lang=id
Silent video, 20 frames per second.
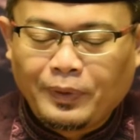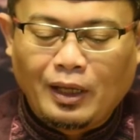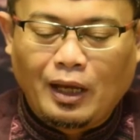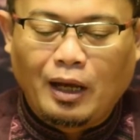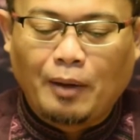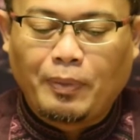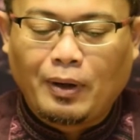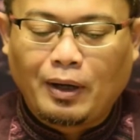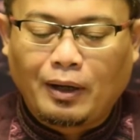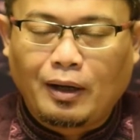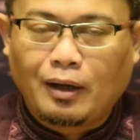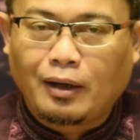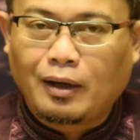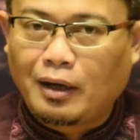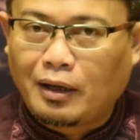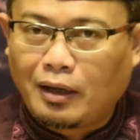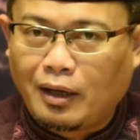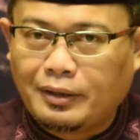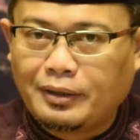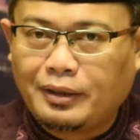Apakah
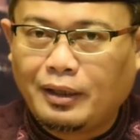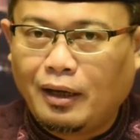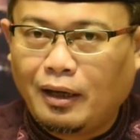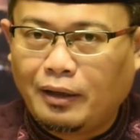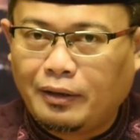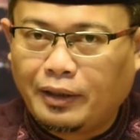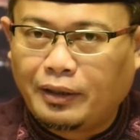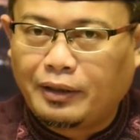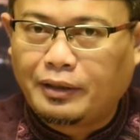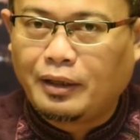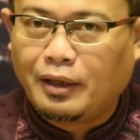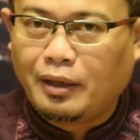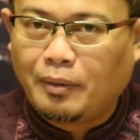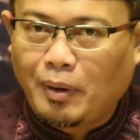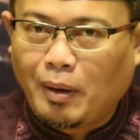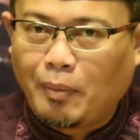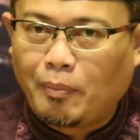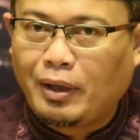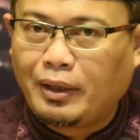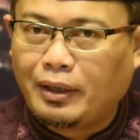kakaknya, adiknya,
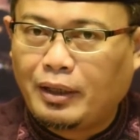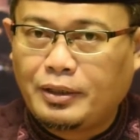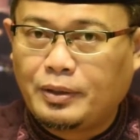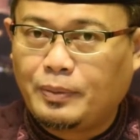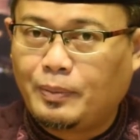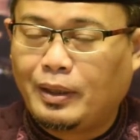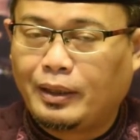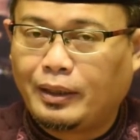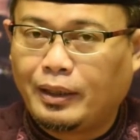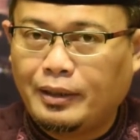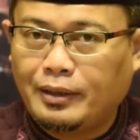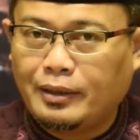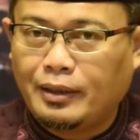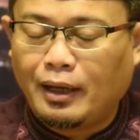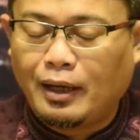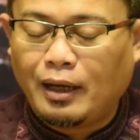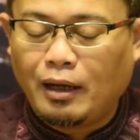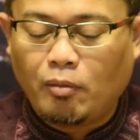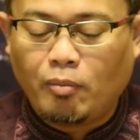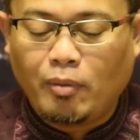paman dan
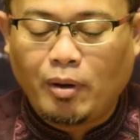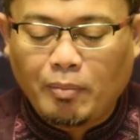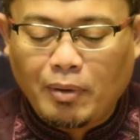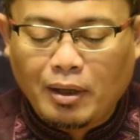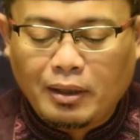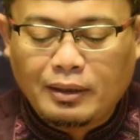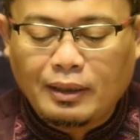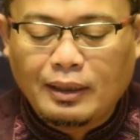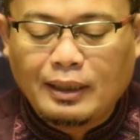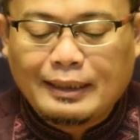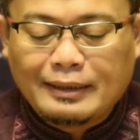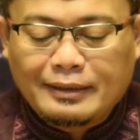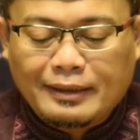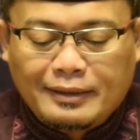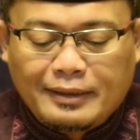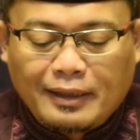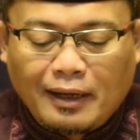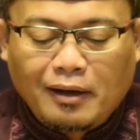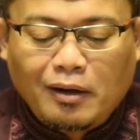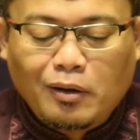sebagainya. Kalau memang
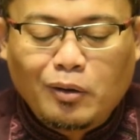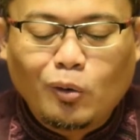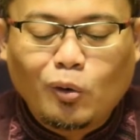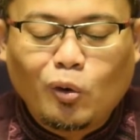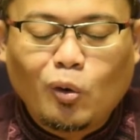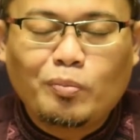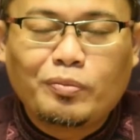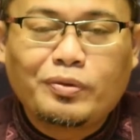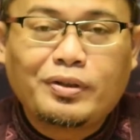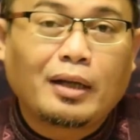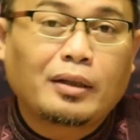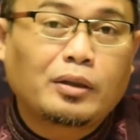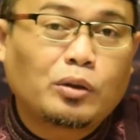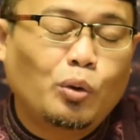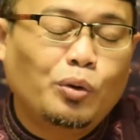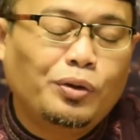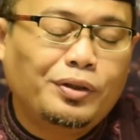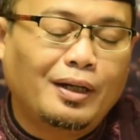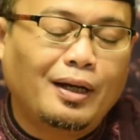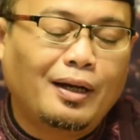secara hukum
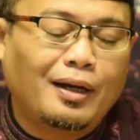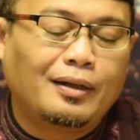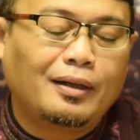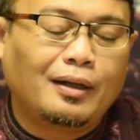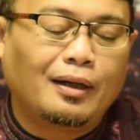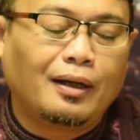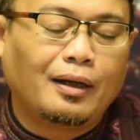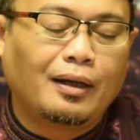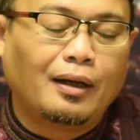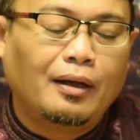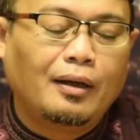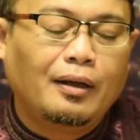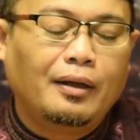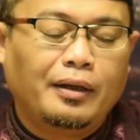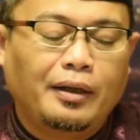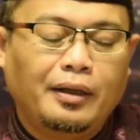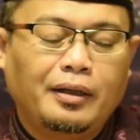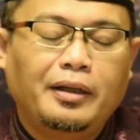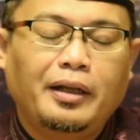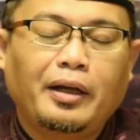jatuhnya adalah
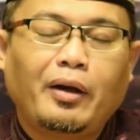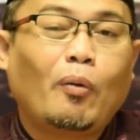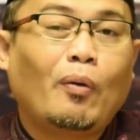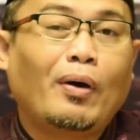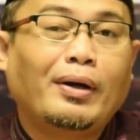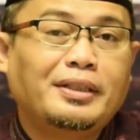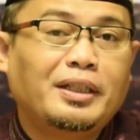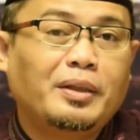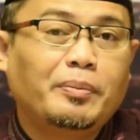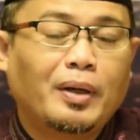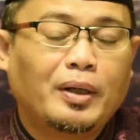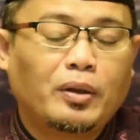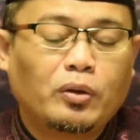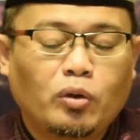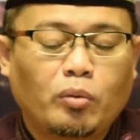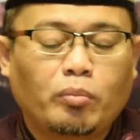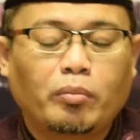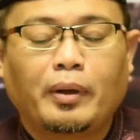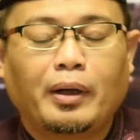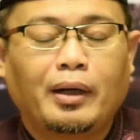ini kewajiban
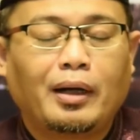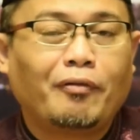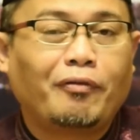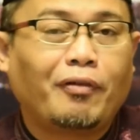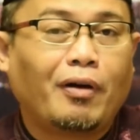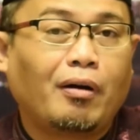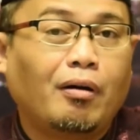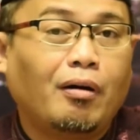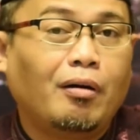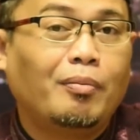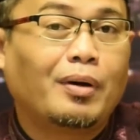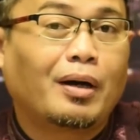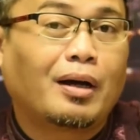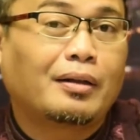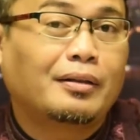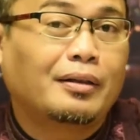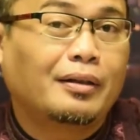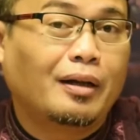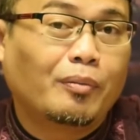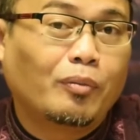untuk memberi nafkah,
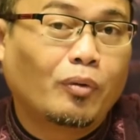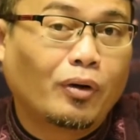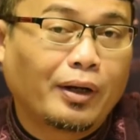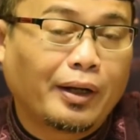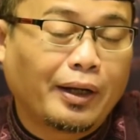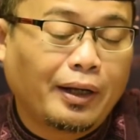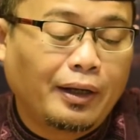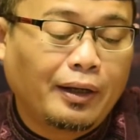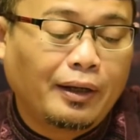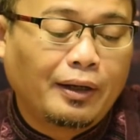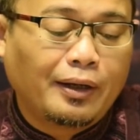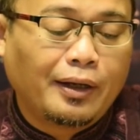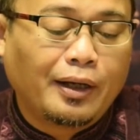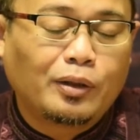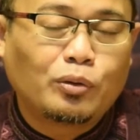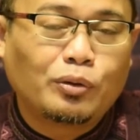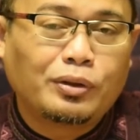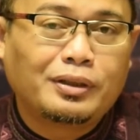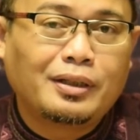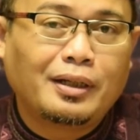maka tidak boleh
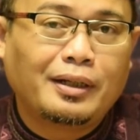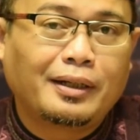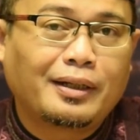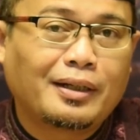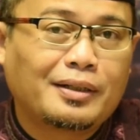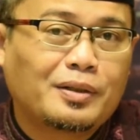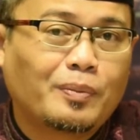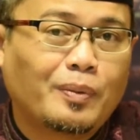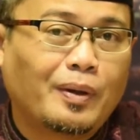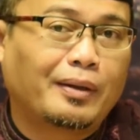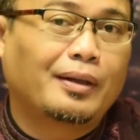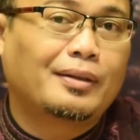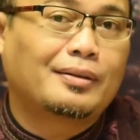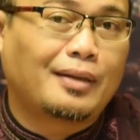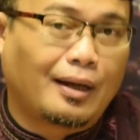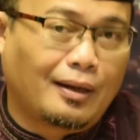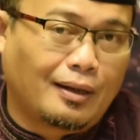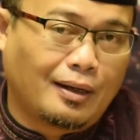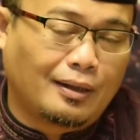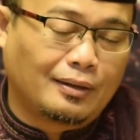itu dijadikan sebagai
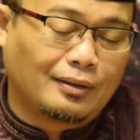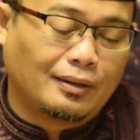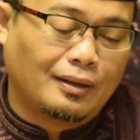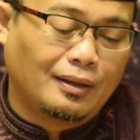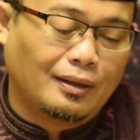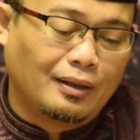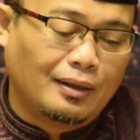zakat.